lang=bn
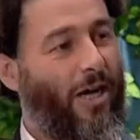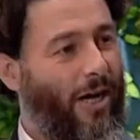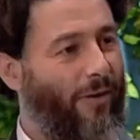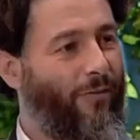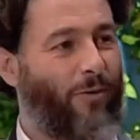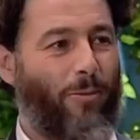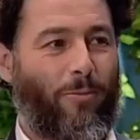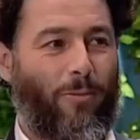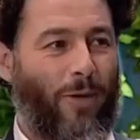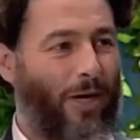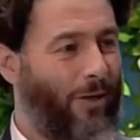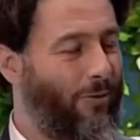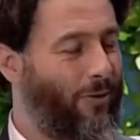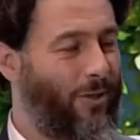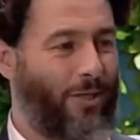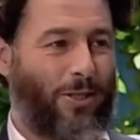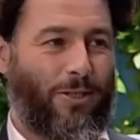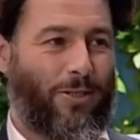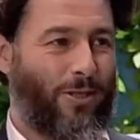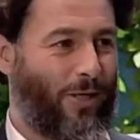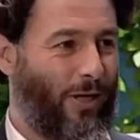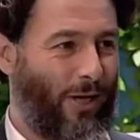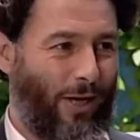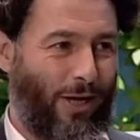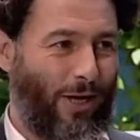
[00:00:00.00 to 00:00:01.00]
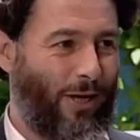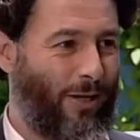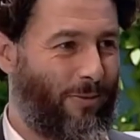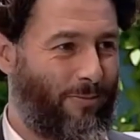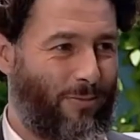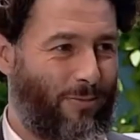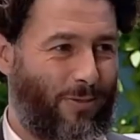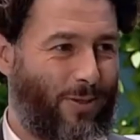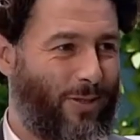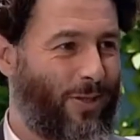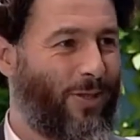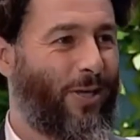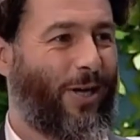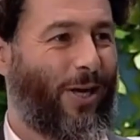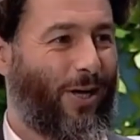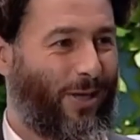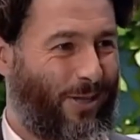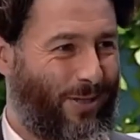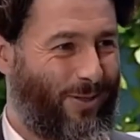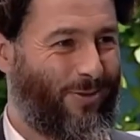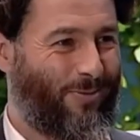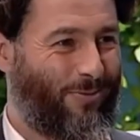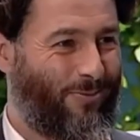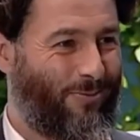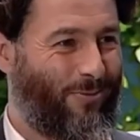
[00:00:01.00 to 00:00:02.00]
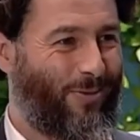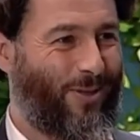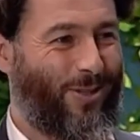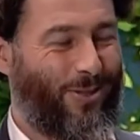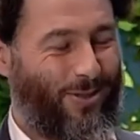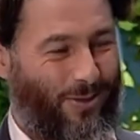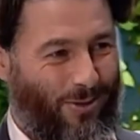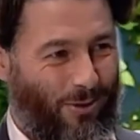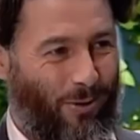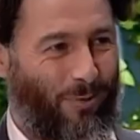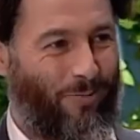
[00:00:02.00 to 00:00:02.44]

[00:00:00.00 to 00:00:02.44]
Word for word: আমাদের অনেক পথ পাড়ি দিতে হবে আজকের এই